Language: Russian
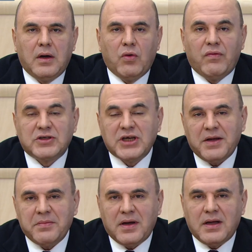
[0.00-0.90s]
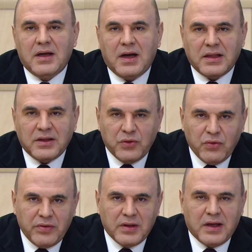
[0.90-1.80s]
Уважаемая Анна
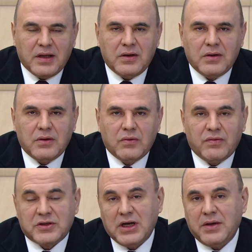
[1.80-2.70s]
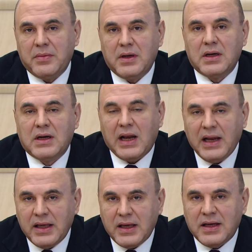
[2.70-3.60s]
Юрина, уважаемые
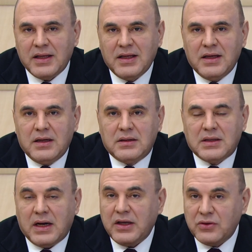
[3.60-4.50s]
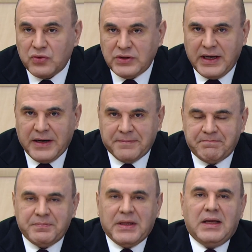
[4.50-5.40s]
коллеги, дорогие друзья,
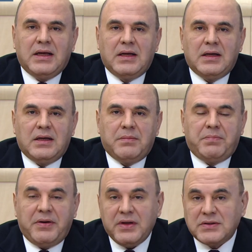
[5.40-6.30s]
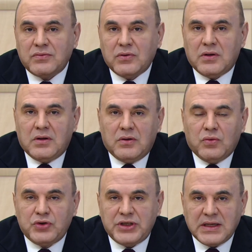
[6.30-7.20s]
приветствую
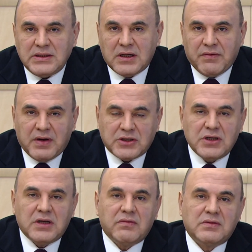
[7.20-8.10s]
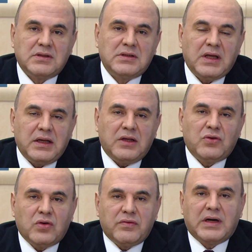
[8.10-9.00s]
участников расширенного заседания
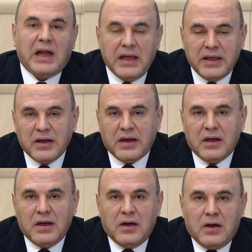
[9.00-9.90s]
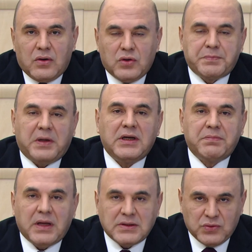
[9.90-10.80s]
итоговой коллегии
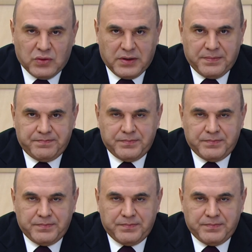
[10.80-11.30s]
Роспотребнадзора.